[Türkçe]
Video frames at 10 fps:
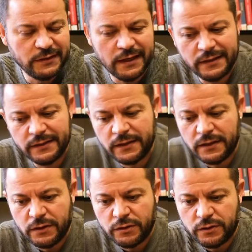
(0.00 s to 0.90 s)
Yani
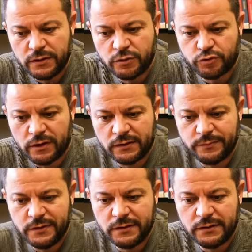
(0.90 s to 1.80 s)
e, şu
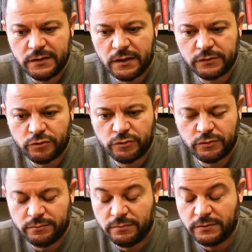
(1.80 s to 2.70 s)
anda e, e
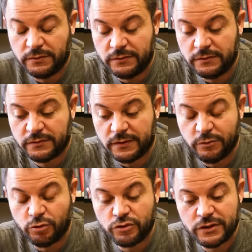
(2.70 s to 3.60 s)

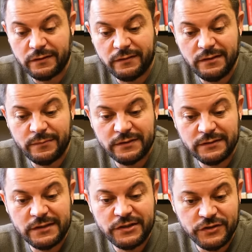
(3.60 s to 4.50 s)
Sabiha Gökçen
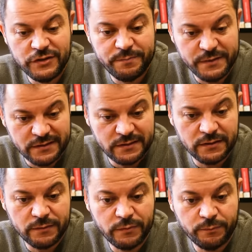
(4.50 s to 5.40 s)
Havalimanı'nda ikinci pist
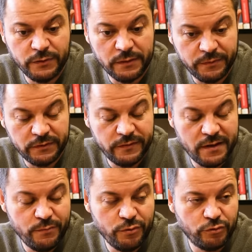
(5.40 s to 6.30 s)
yapıldı ve
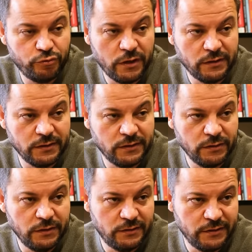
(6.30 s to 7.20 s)
en büyük şu andaki
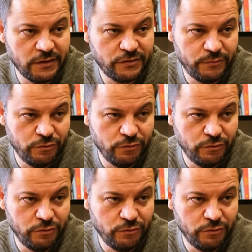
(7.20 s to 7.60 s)
ihtiyaç